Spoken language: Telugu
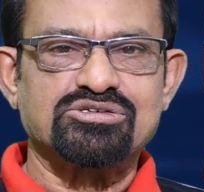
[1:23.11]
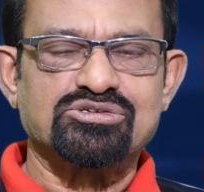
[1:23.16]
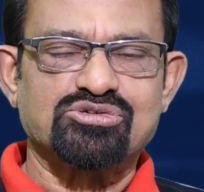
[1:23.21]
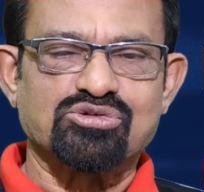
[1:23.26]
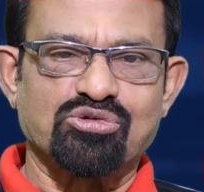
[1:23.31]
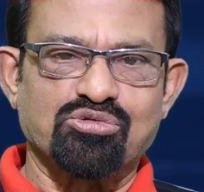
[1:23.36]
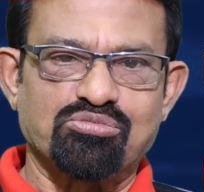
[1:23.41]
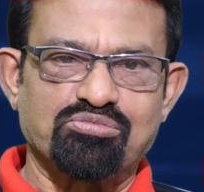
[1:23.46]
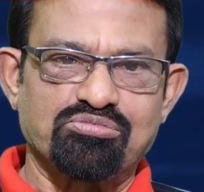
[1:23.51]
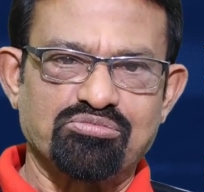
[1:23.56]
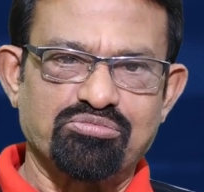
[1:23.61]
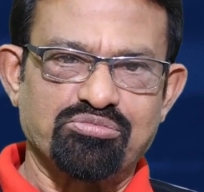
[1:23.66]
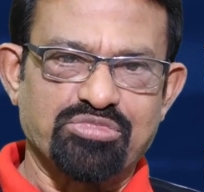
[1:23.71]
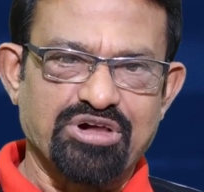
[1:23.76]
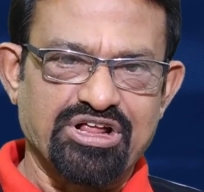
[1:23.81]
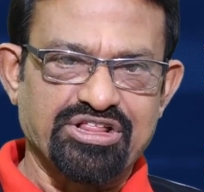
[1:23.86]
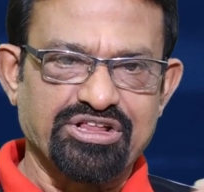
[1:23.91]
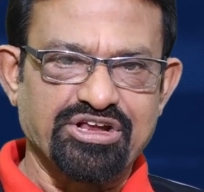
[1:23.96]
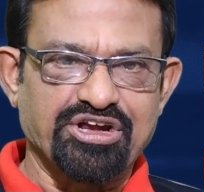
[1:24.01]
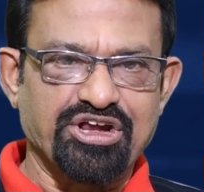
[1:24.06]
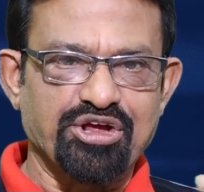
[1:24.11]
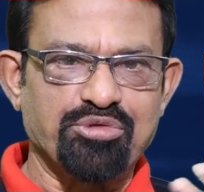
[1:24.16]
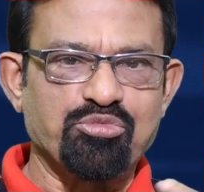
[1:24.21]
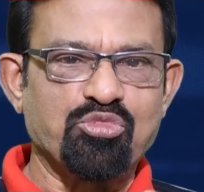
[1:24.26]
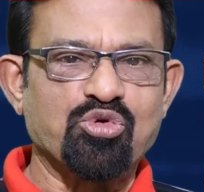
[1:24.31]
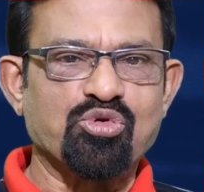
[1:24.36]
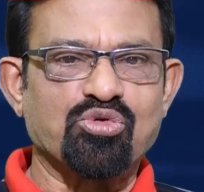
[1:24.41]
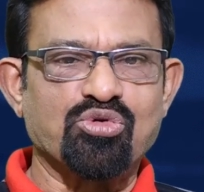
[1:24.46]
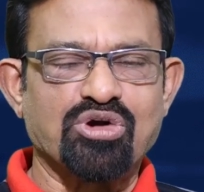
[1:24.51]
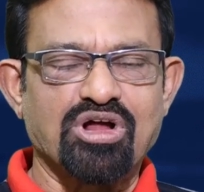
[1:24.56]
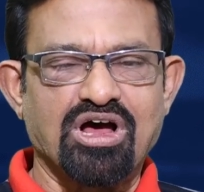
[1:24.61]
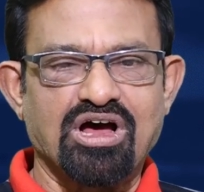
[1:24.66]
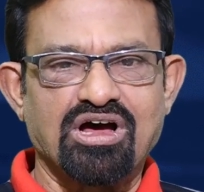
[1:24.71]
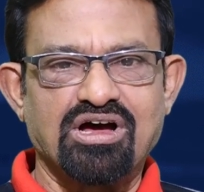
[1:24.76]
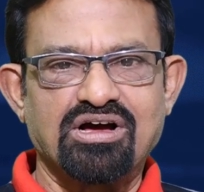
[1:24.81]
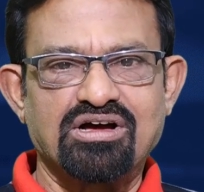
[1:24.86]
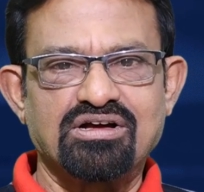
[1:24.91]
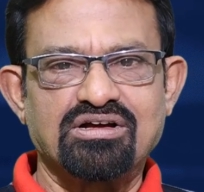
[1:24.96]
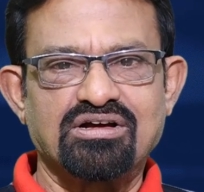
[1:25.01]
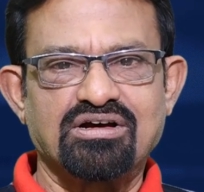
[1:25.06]
సో ప్రతి టీము కూడా
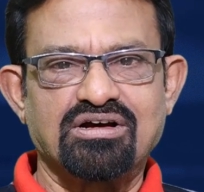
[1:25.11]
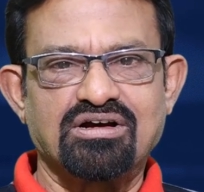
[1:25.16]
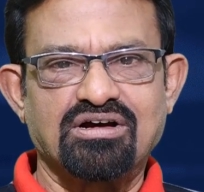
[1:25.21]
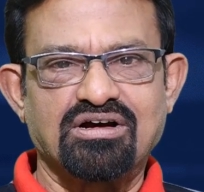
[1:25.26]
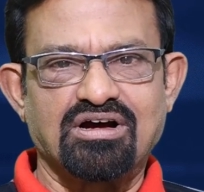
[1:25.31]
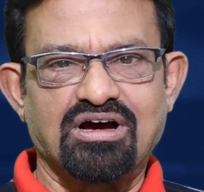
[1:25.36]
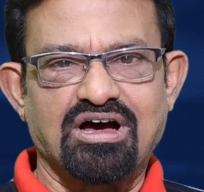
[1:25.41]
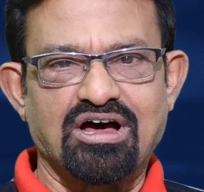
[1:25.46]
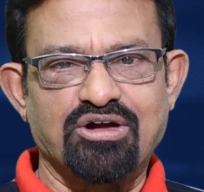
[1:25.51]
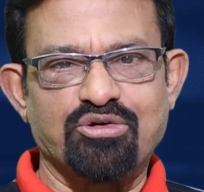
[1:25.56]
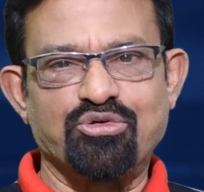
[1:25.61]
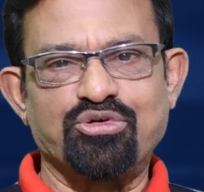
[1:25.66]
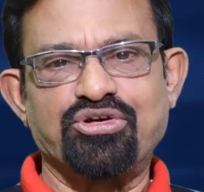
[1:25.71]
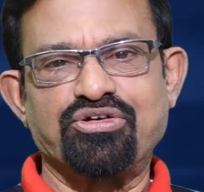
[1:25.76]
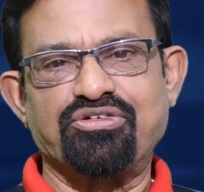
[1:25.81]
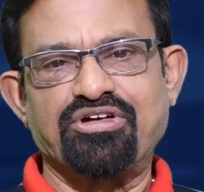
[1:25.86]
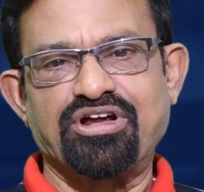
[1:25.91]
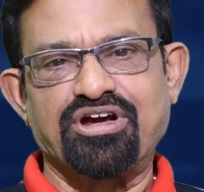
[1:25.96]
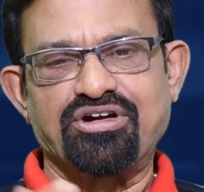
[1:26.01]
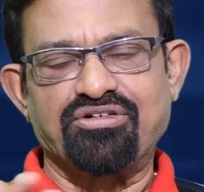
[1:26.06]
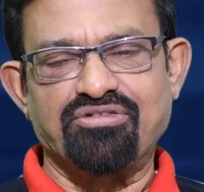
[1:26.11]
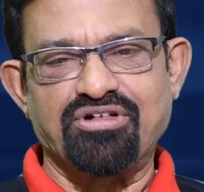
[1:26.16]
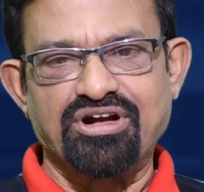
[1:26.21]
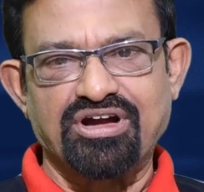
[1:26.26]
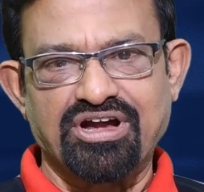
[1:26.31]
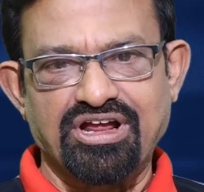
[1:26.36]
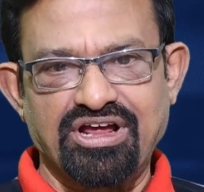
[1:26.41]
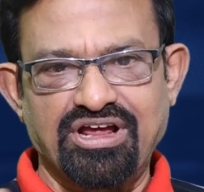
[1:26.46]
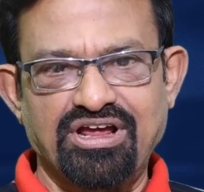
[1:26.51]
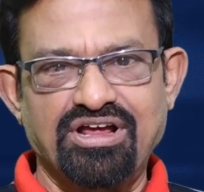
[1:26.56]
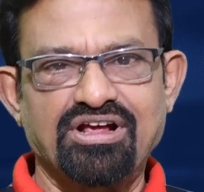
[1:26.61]
అనూహ్యమైనటువంటి